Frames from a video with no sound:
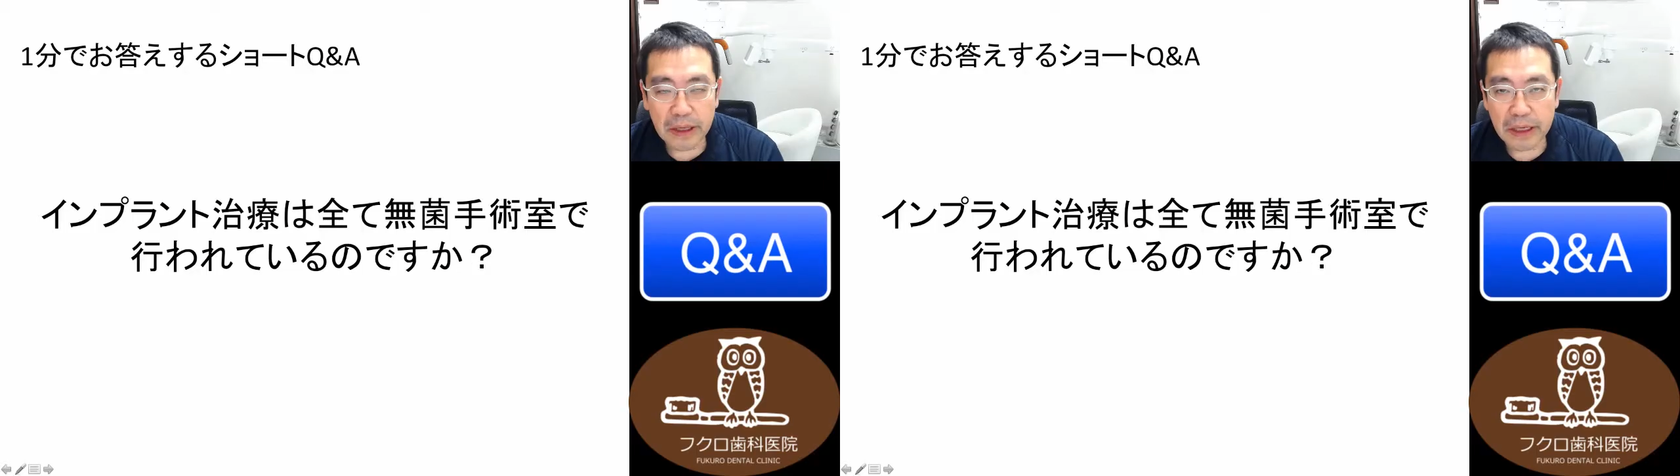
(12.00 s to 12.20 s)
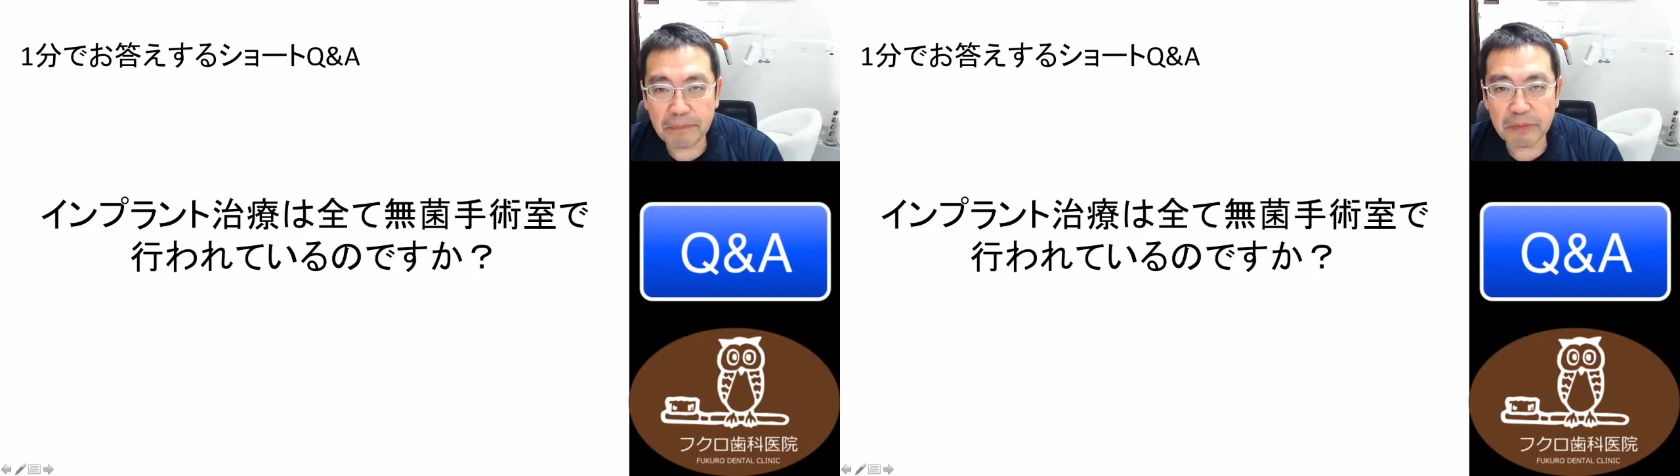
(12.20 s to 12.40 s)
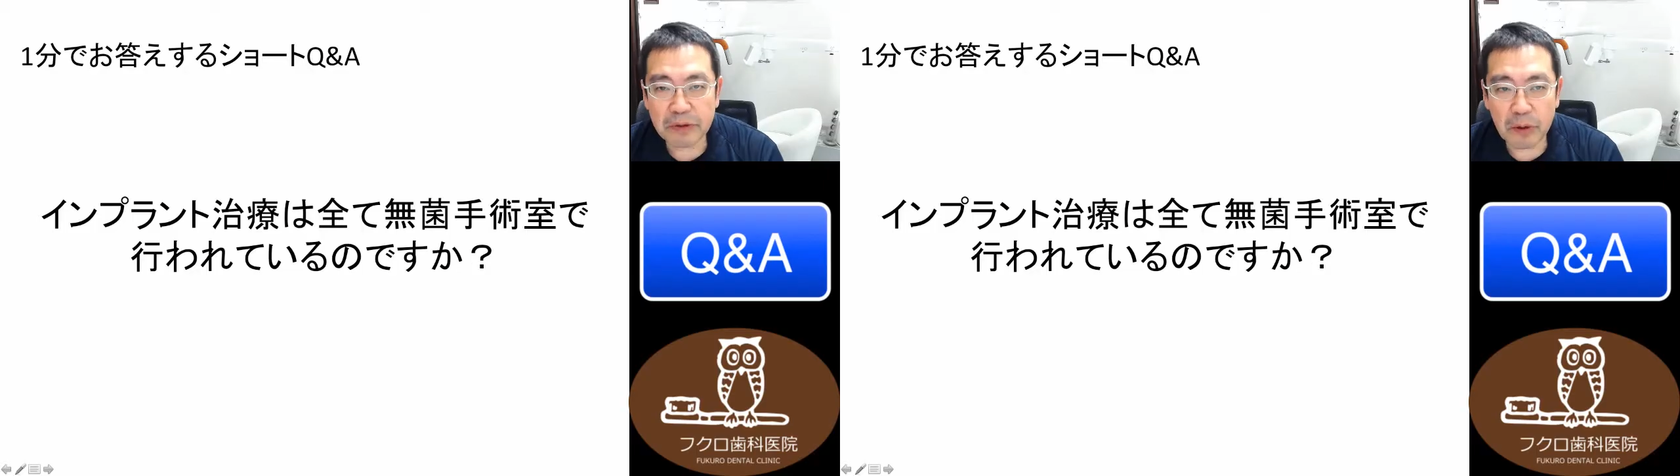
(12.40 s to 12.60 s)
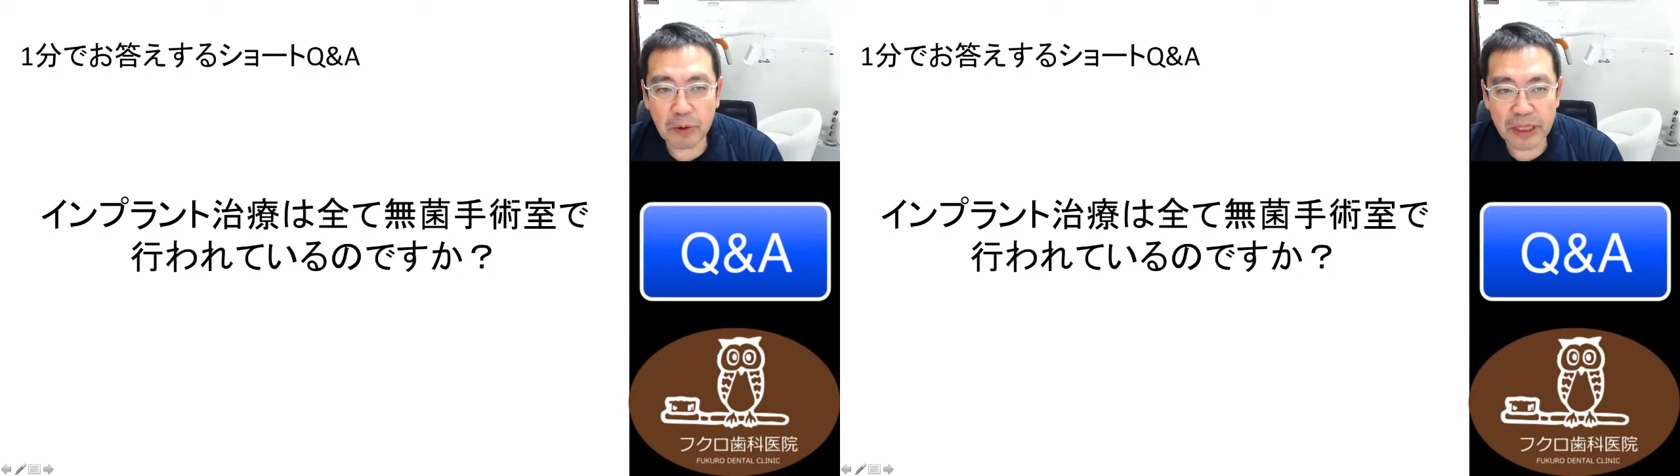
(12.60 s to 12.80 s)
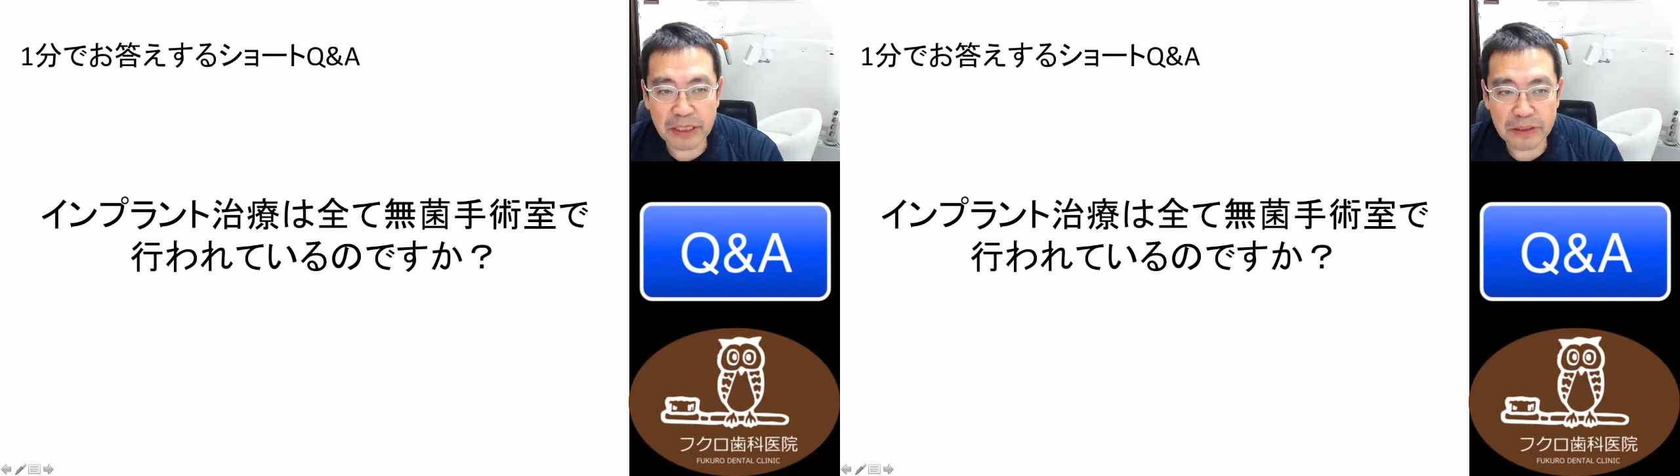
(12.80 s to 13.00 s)
1分でお
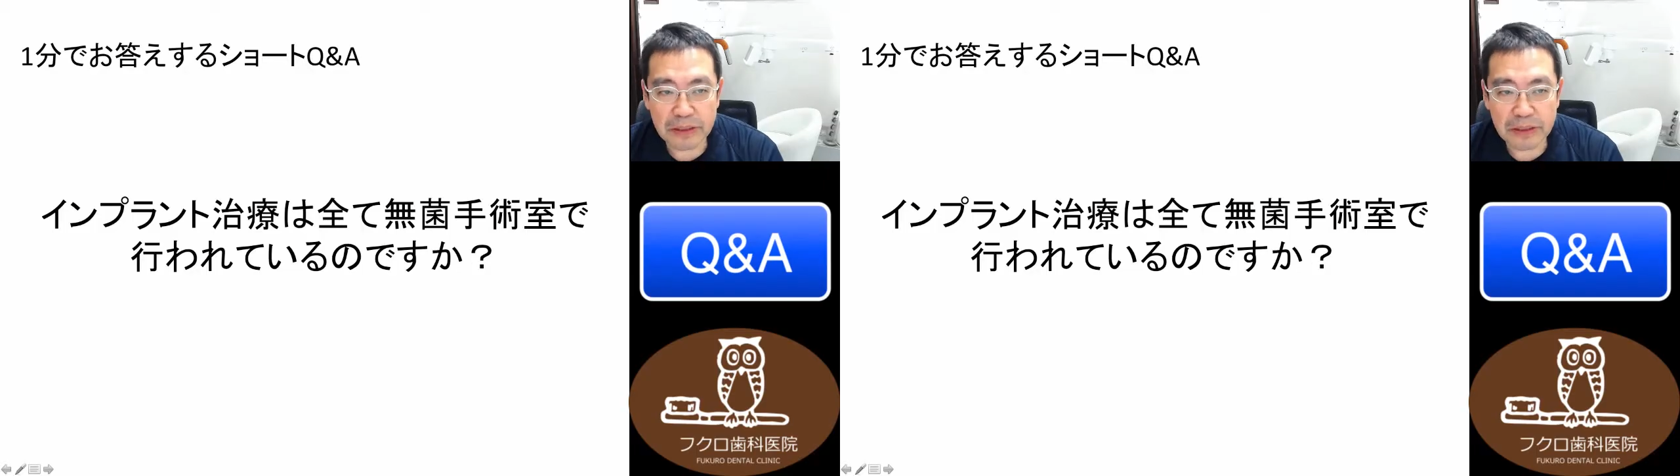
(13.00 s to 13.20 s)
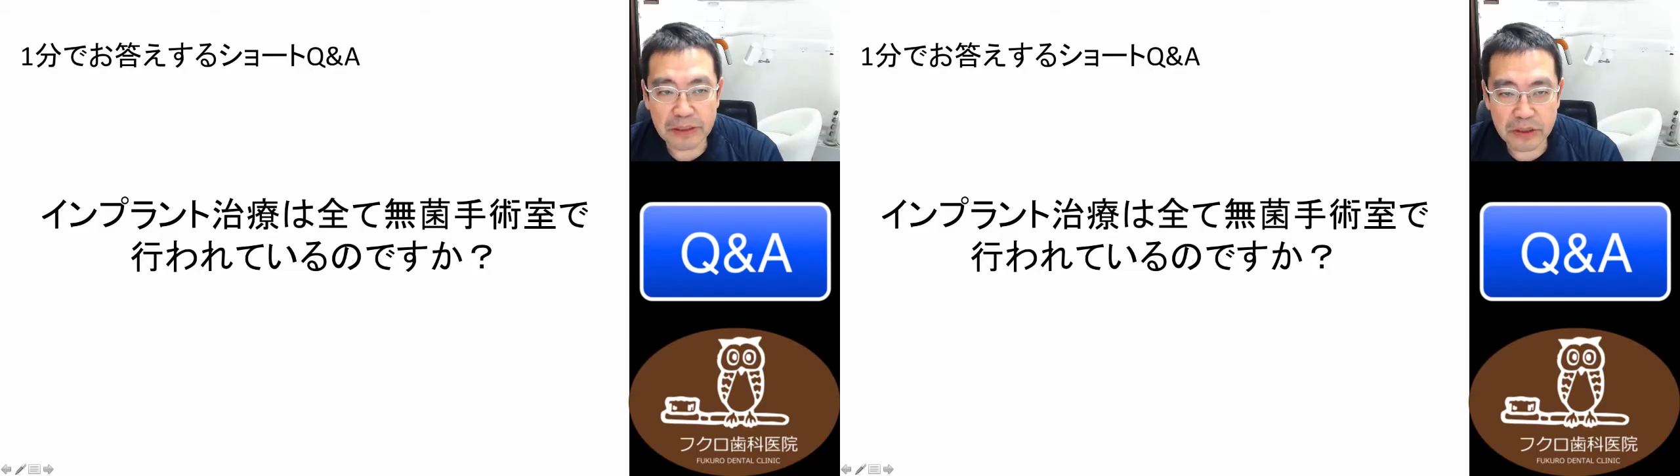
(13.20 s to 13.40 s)
答えする